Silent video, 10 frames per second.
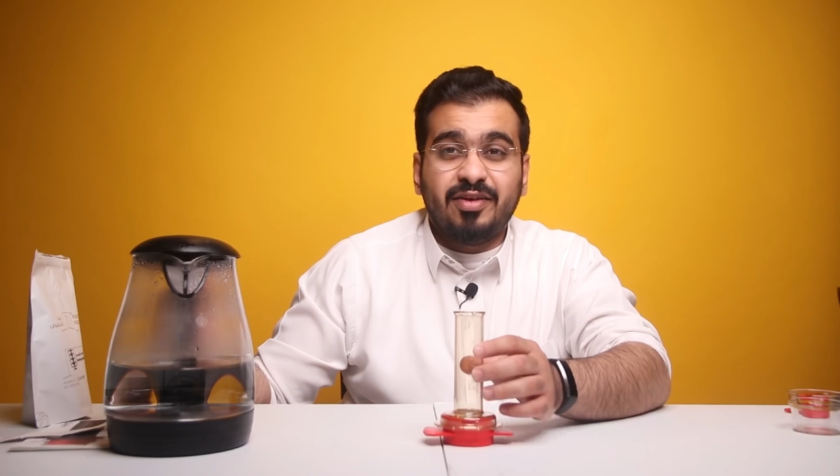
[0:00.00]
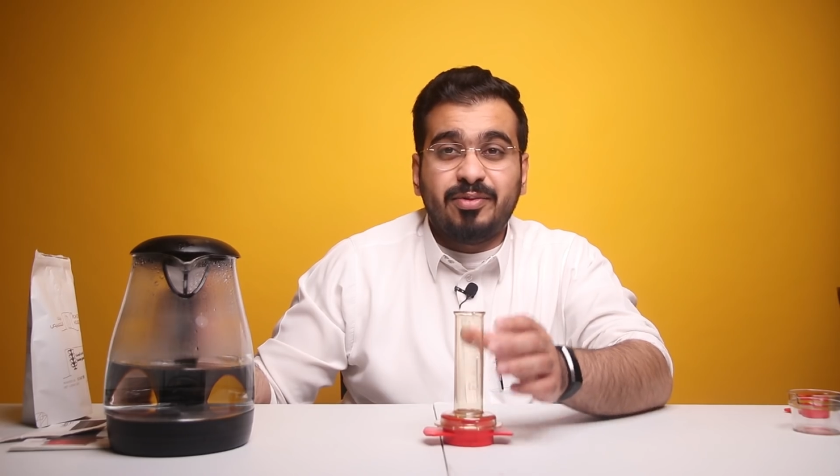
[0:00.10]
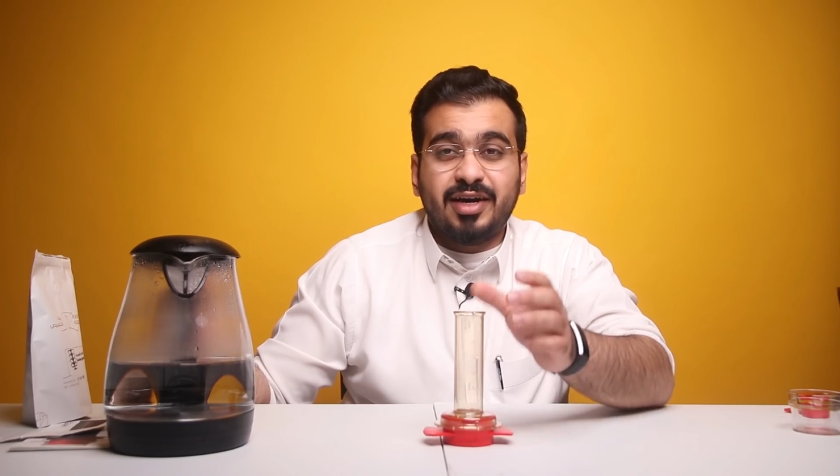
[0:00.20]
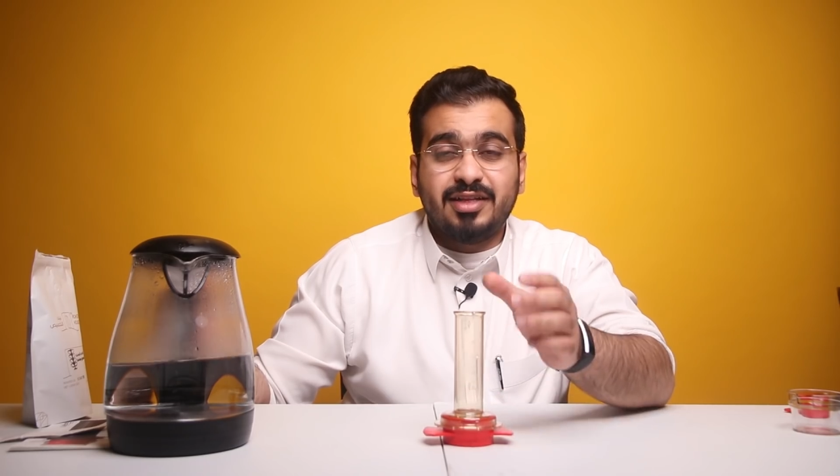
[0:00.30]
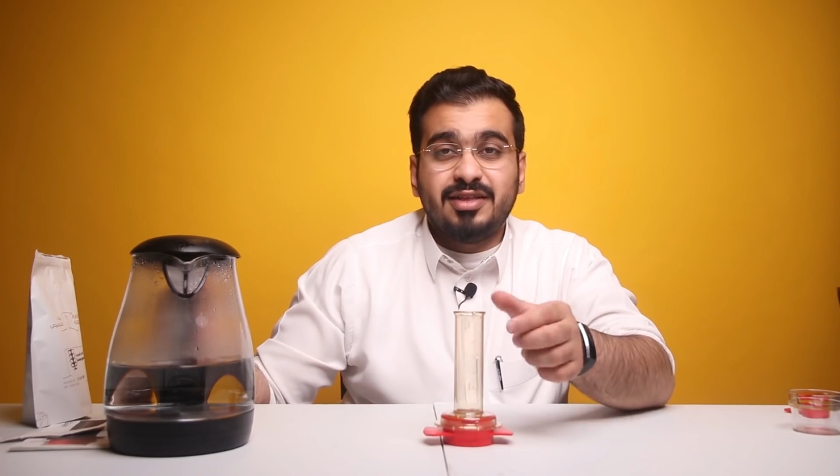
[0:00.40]
اذا
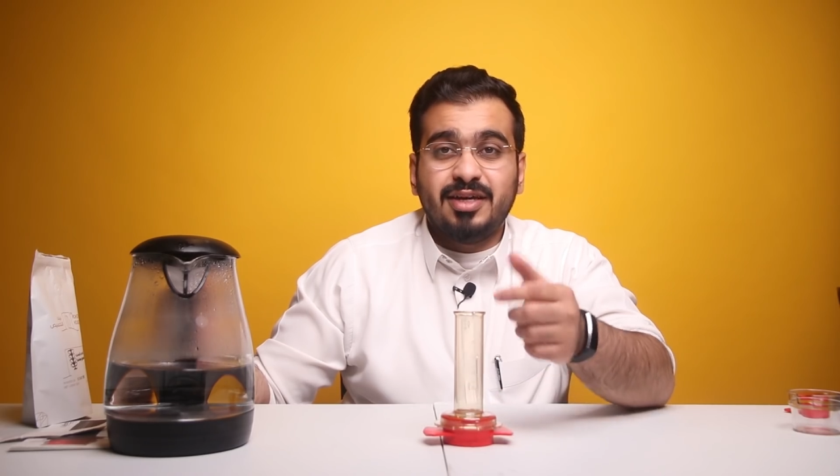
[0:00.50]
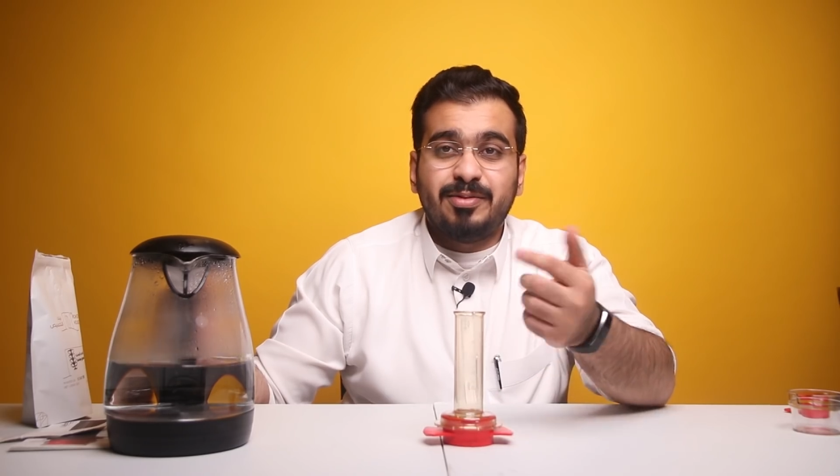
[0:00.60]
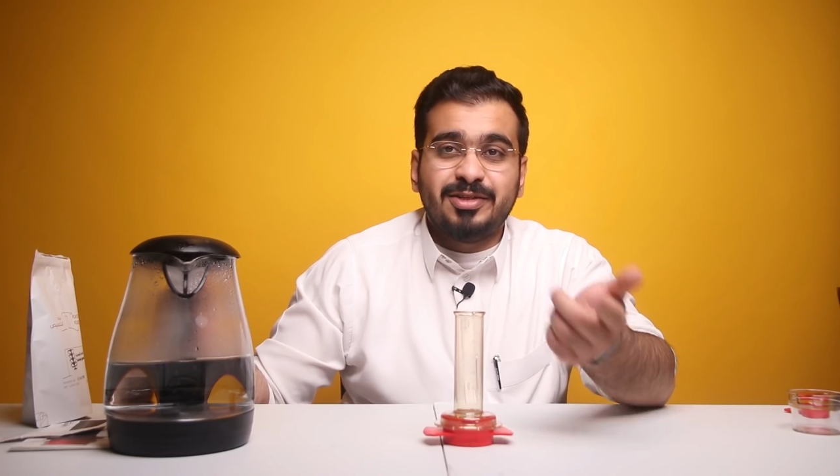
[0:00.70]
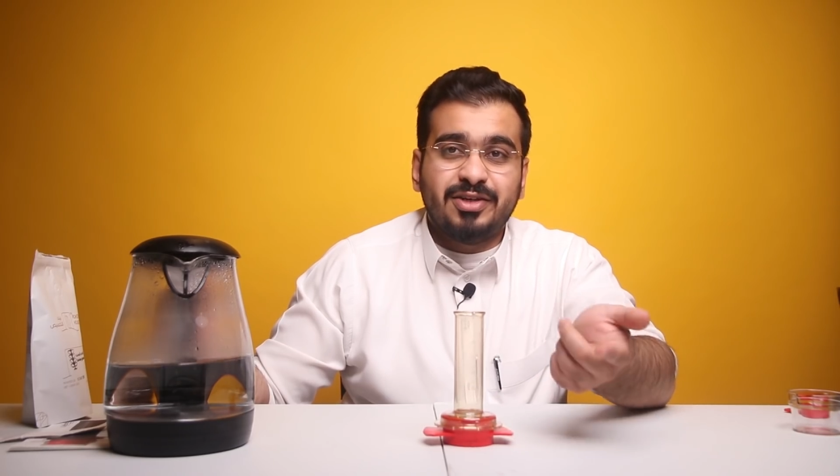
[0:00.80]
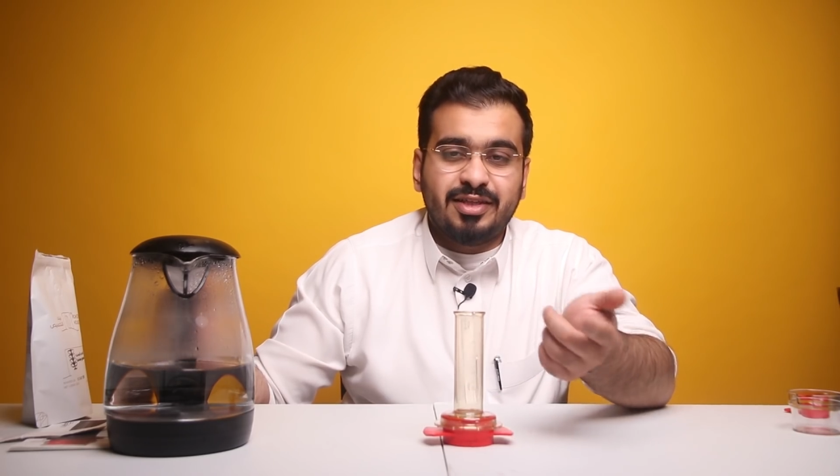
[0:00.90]
بغيت
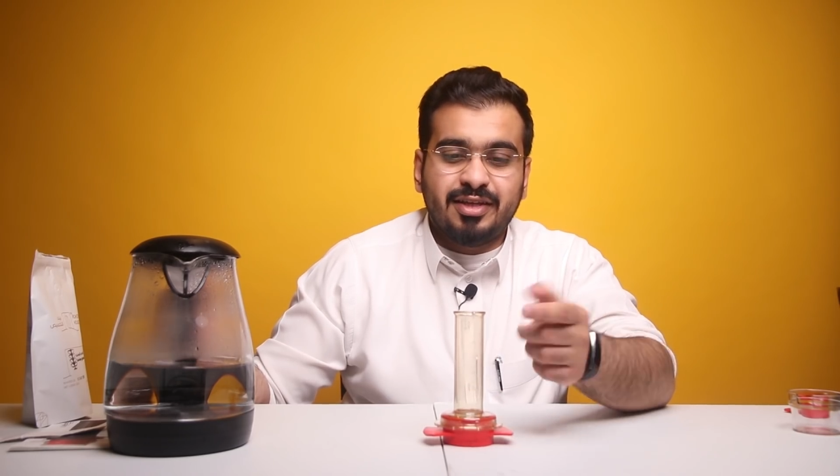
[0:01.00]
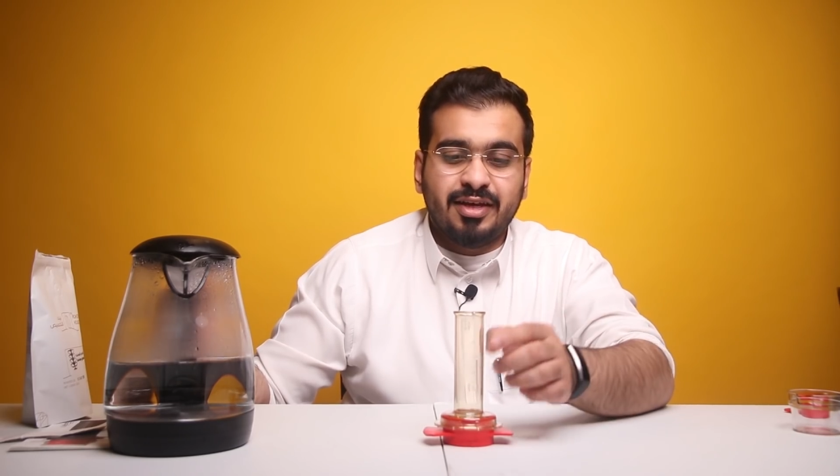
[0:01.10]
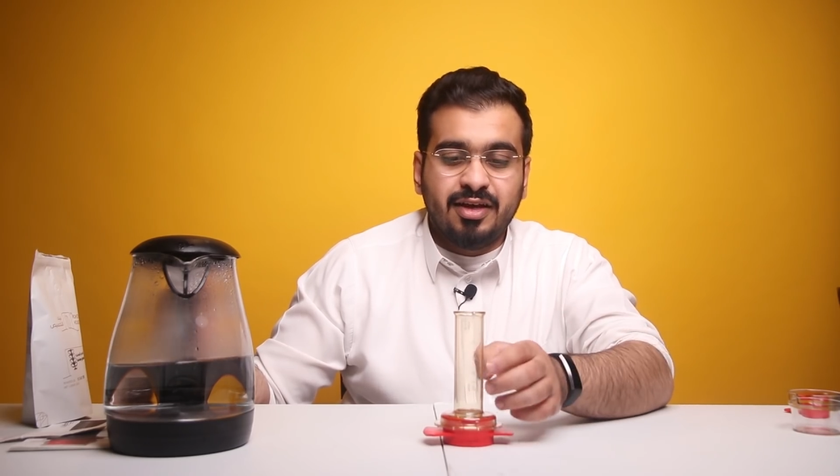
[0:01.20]
دبل شوت